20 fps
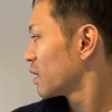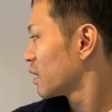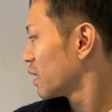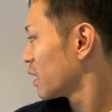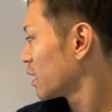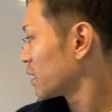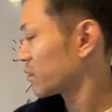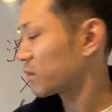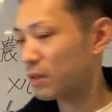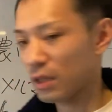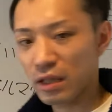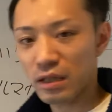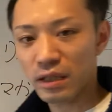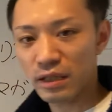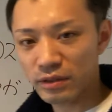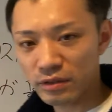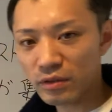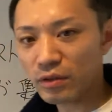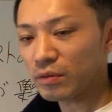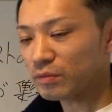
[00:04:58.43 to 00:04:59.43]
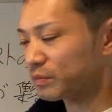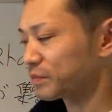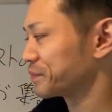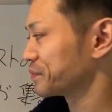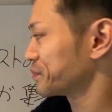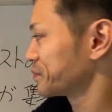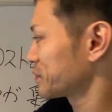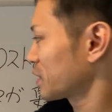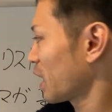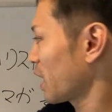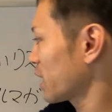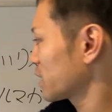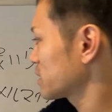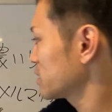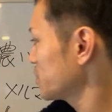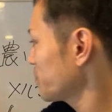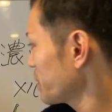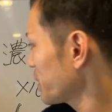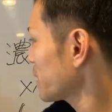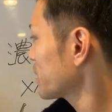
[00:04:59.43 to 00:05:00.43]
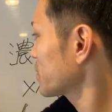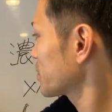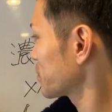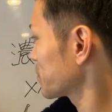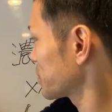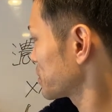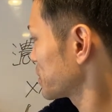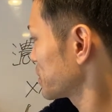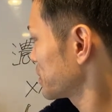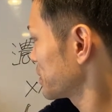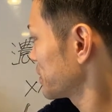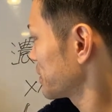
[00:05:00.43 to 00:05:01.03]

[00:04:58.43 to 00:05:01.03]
あのね結論集めないってことです